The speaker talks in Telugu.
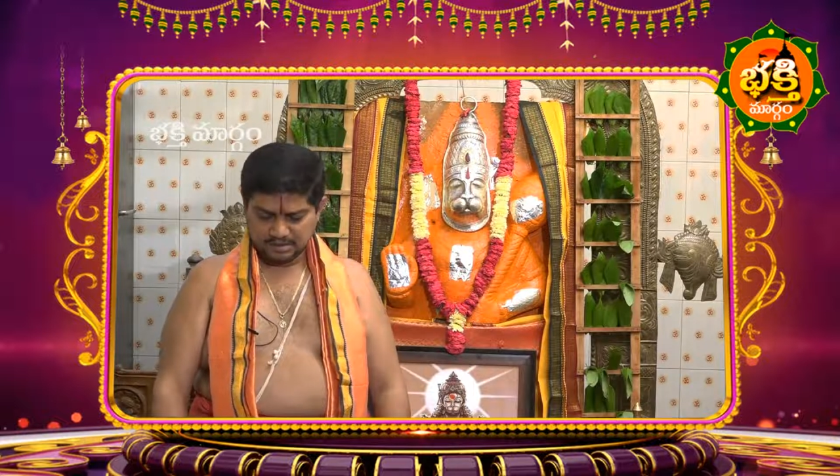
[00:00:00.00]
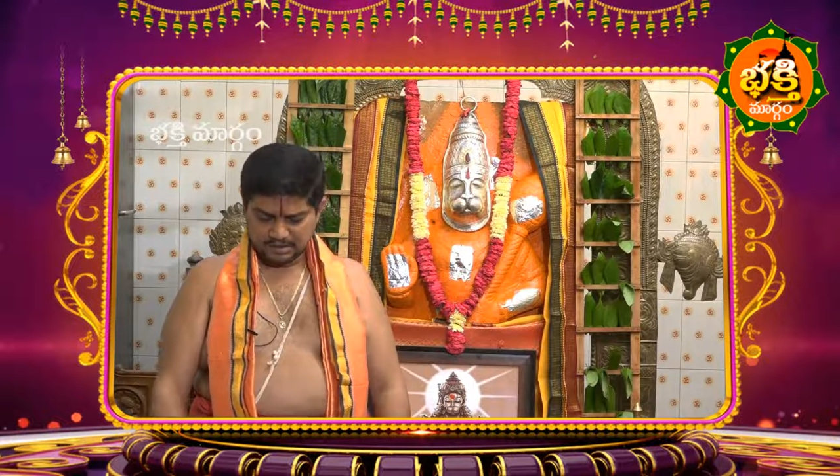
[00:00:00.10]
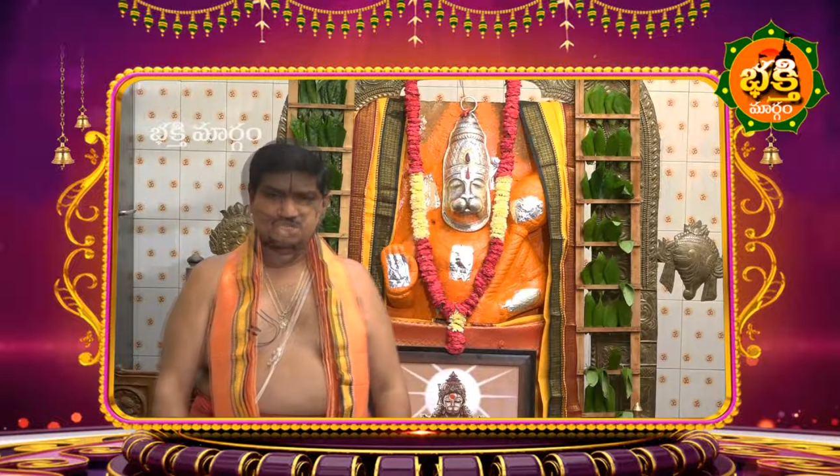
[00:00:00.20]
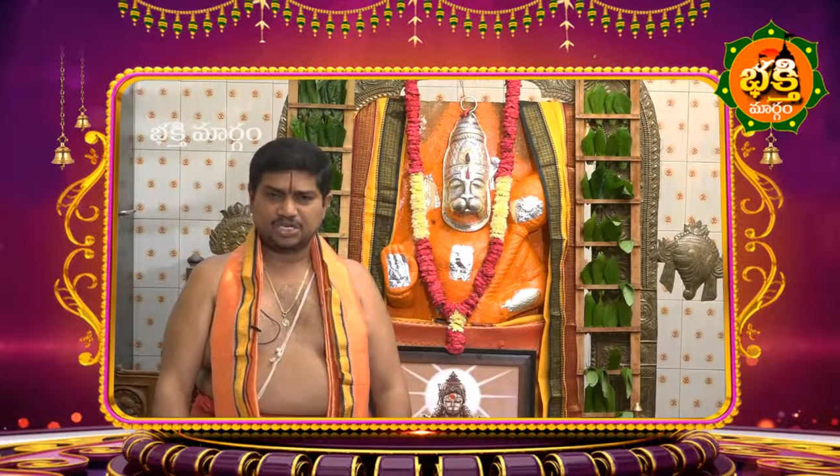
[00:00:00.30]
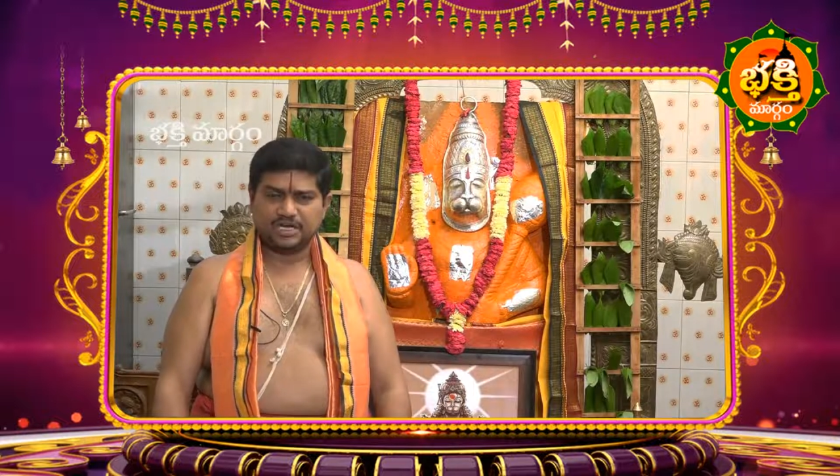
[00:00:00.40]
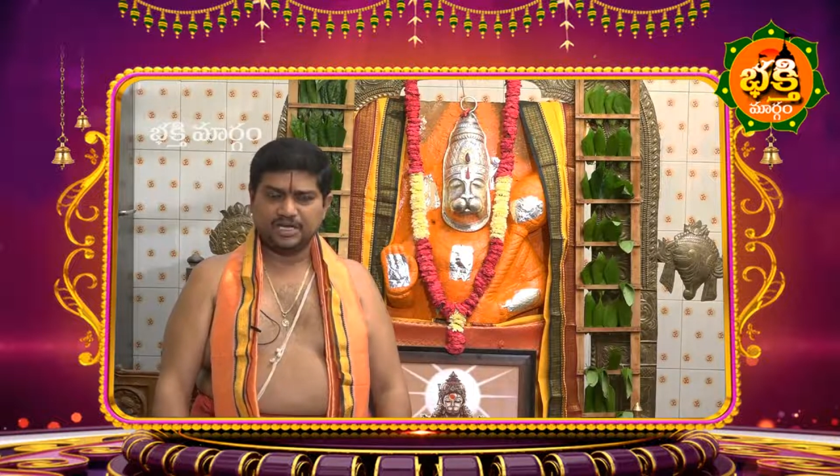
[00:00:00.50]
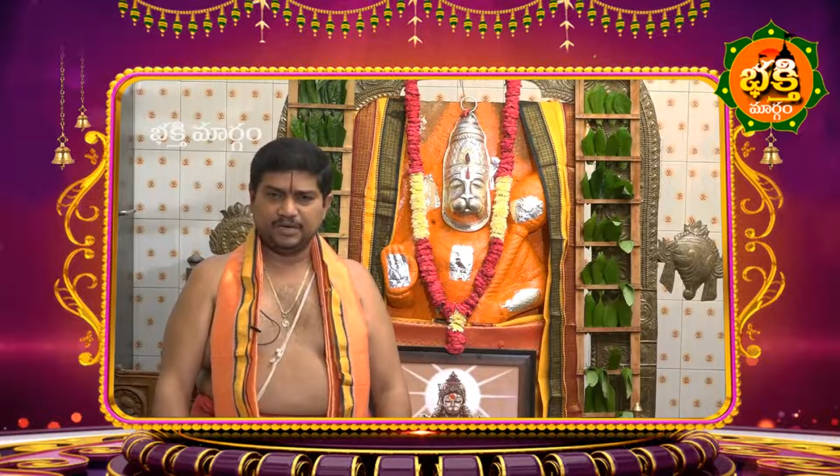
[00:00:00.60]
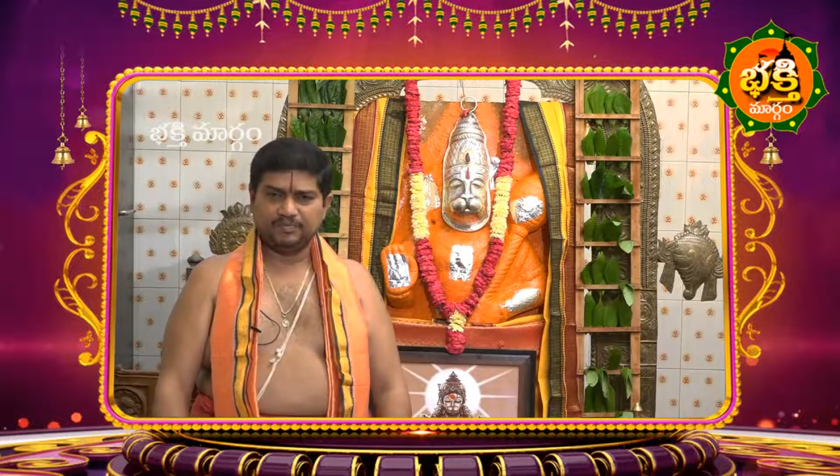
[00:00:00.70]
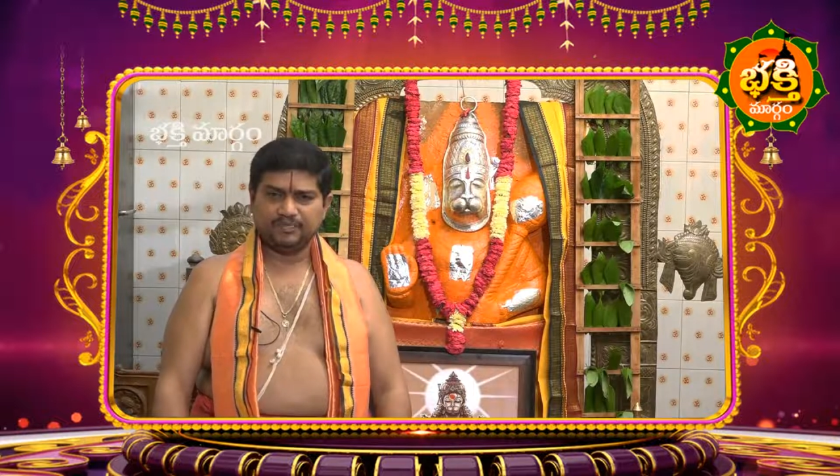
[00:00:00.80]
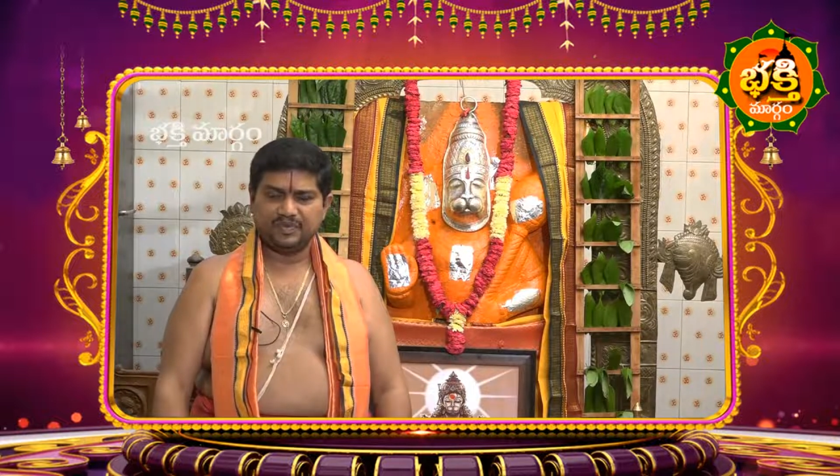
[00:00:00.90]
వృక్షాన్ని
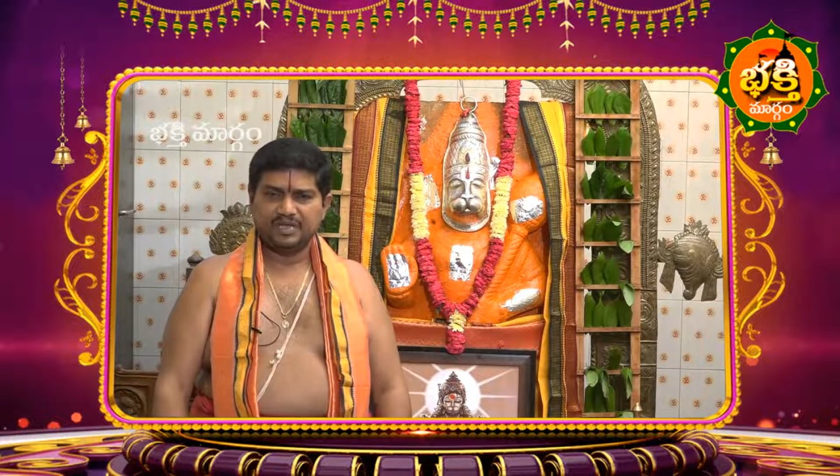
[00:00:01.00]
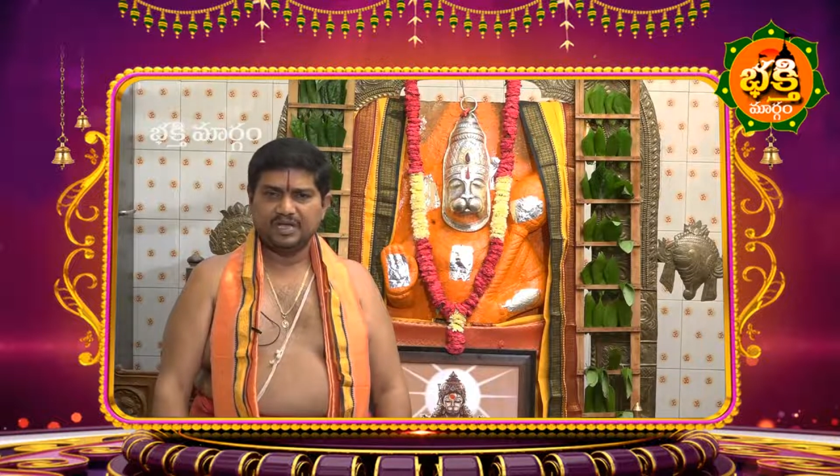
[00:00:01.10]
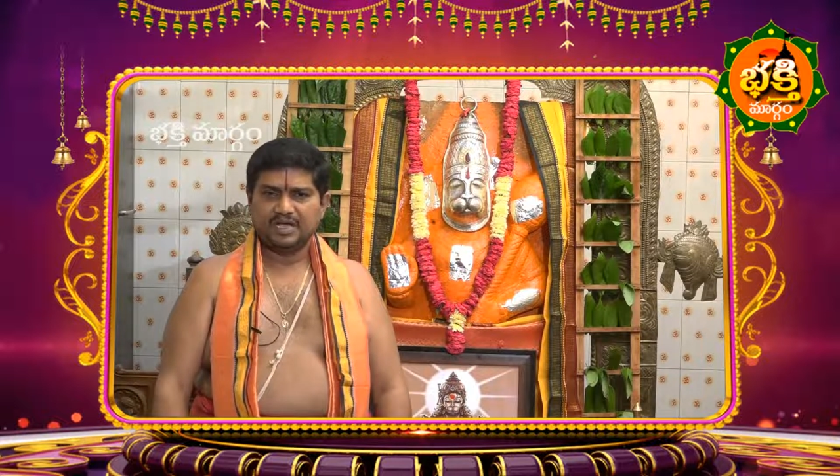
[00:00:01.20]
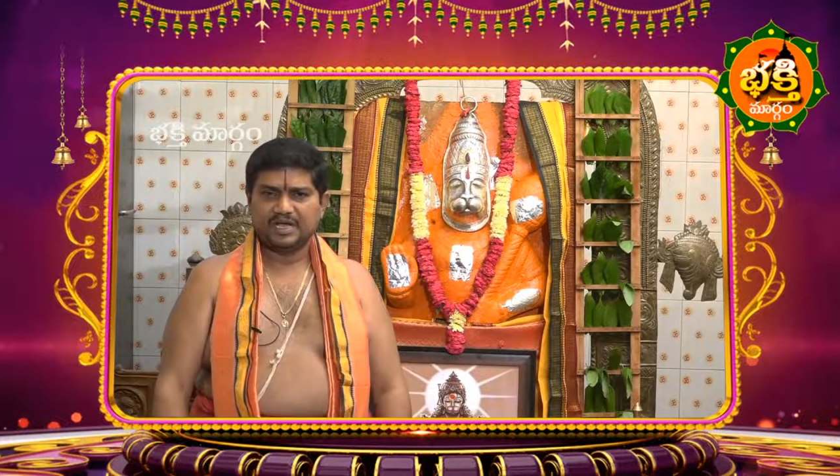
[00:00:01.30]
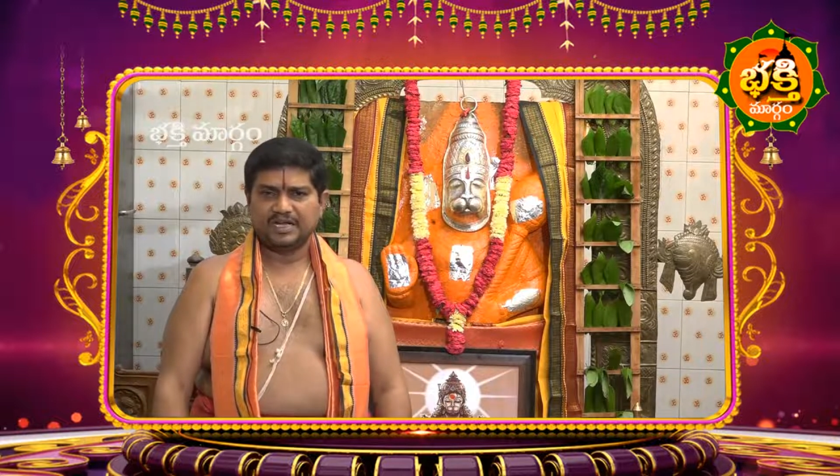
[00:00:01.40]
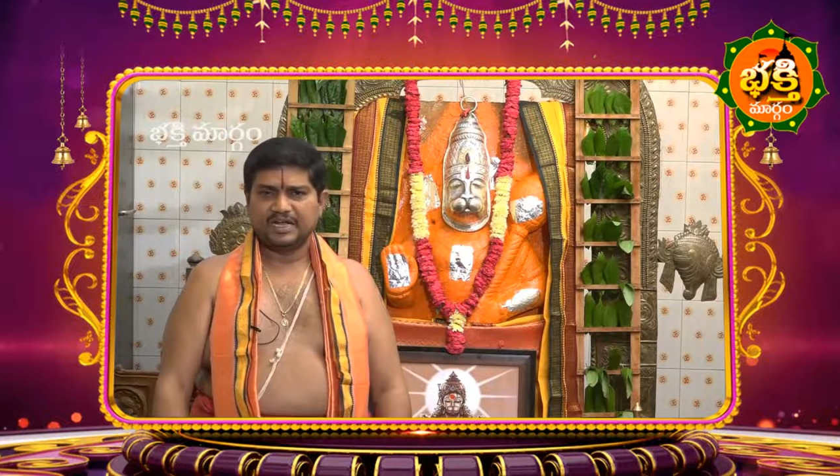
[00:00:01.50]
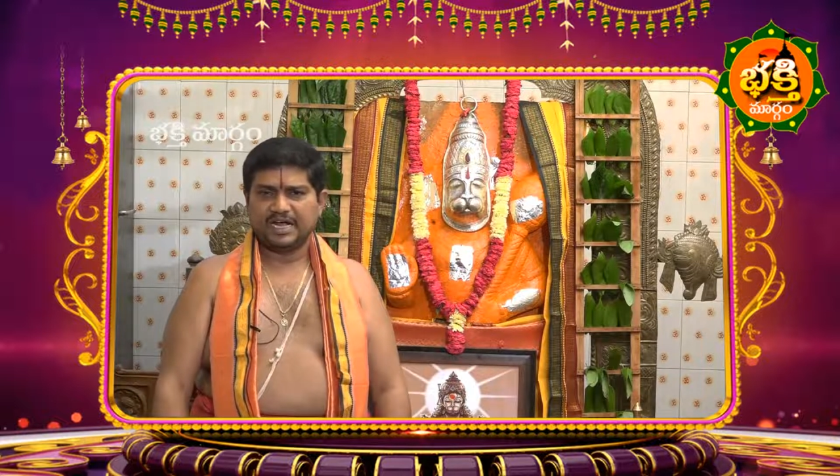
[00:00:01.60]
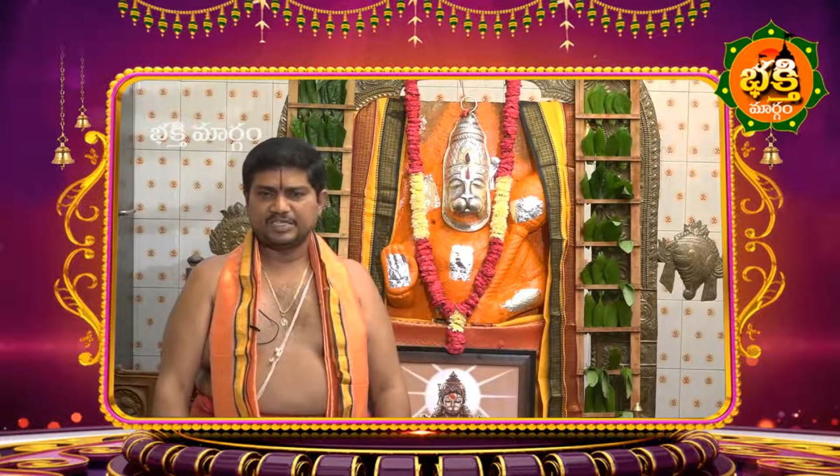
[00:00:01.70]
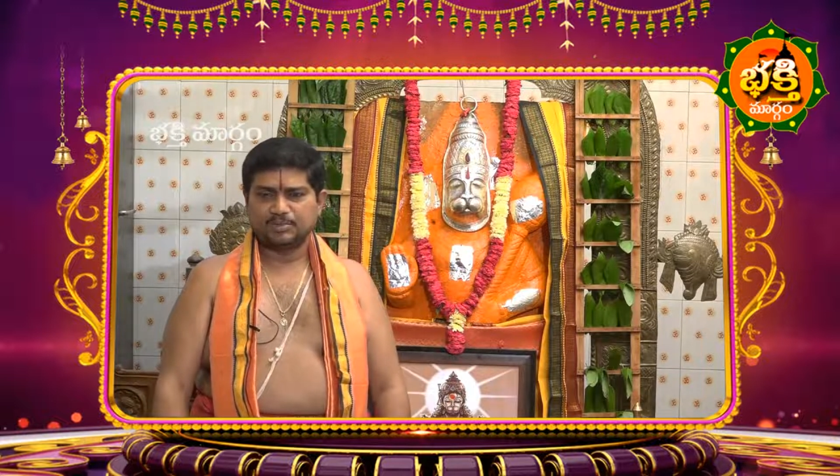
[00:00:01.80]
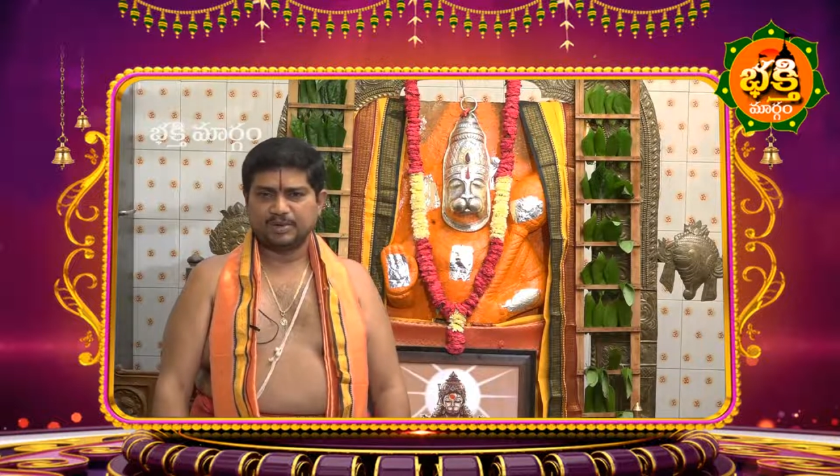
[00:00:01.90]
కన్యరాశి